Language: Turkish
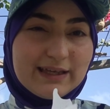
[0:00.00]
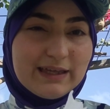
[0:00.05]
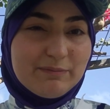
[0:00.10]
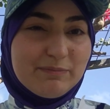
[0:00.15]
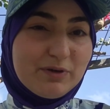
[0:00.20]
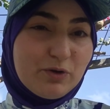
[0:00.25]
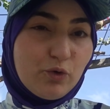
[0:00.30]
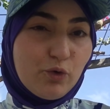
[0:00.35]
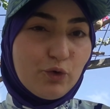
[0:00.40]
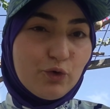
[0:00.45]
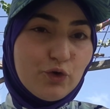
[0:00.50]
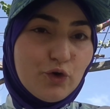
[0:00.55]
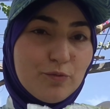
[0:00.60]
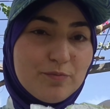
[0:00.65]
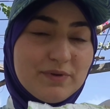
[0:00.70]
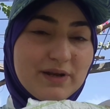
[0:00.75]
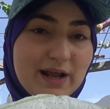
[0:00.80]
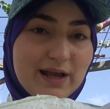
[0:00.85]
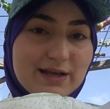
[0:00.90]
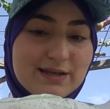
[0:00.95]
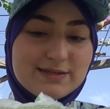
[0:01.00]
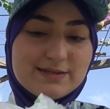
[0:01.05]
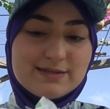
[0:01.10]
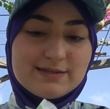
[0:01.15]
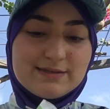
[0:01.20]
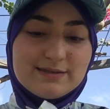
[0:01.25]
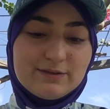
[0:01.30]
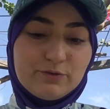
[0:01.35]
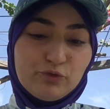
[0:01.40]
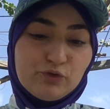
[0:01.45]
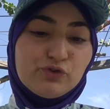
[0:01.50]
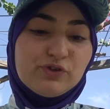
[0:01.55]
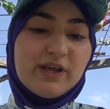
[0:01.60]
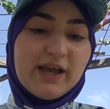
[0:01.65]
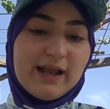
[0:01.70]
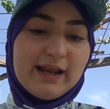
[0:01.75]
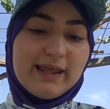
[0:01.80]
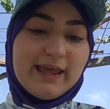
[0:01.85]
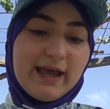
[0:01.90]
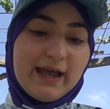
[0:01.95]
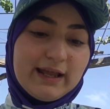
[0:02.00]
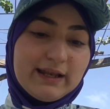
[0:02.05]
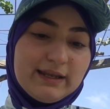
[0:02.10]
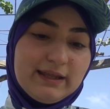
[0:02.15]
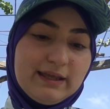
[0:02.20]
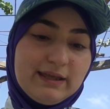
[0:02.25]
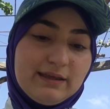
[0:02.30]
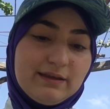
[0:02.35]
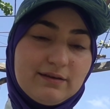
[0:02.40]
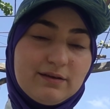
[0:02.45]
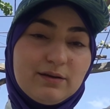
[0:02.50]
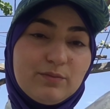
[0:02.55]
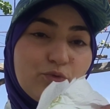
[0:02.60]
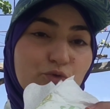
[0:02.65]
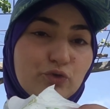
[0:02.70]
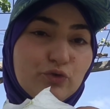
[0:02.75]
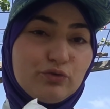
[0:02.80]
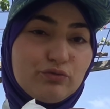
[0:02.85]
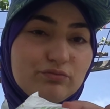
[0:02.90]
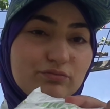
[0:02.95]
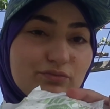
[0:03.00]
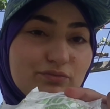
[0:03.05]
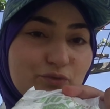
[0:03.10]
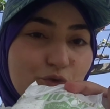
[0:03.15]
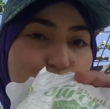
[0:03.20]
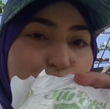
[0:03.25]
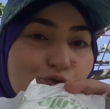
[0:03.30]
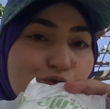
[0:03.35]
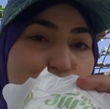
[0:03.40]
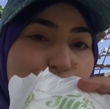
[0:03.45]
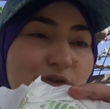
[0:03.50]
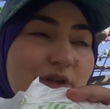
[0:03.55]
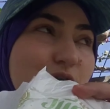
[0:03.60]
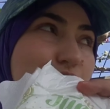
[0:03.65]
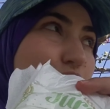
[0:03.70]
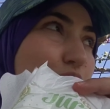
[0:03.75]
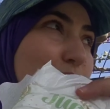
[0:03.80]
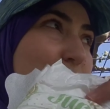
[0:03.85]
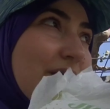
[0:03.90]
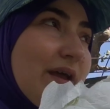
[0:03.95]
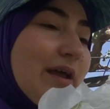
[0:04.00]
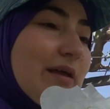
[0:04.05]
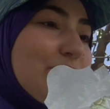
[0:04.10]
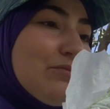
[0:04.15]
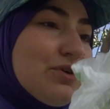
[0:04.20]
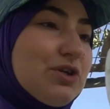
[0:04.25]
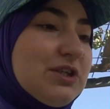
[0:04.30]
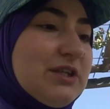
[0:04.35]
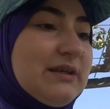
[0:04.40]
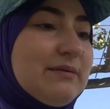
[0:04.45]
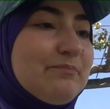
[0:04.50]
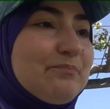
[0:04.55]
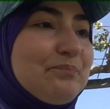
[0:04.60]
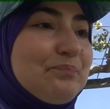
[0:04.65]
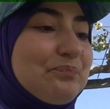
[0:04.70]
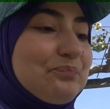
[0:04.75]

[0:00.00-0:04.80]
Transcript: gibi kokuyor biraz. Güzel yani. Ee, bunun dokusunu da çok beğenmiştim.